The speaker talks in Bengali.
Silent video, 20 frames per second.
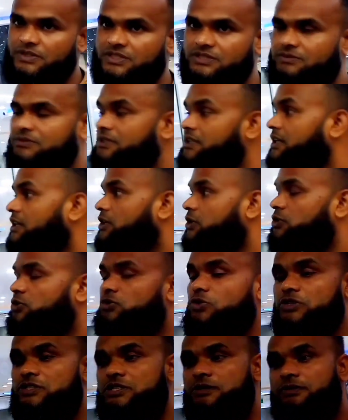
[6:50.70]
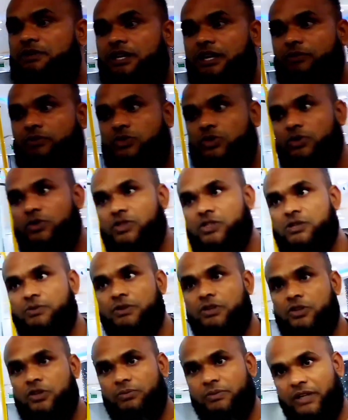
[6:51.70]
পেয়ে যাবে দুই জিবি র্যাম ষোলো
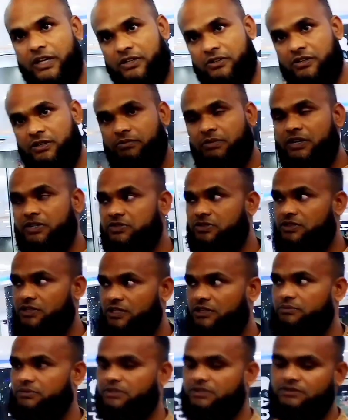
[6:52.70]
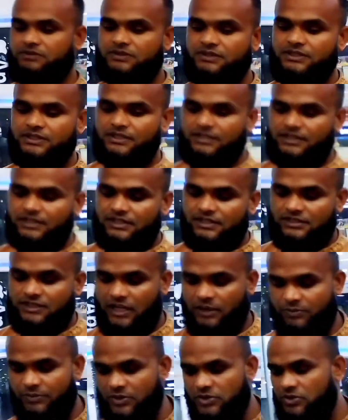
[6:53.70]
জিবি রোম অ্যান্ড্রয়েড ভার্সন ইলেভেন
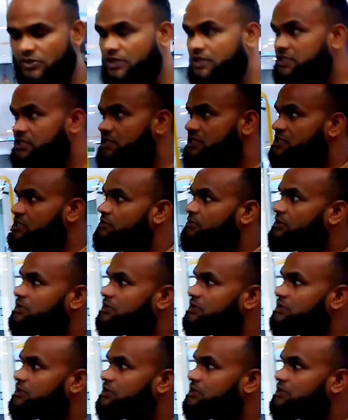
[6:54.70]
তারপর চল্লিশ ইঞ্চির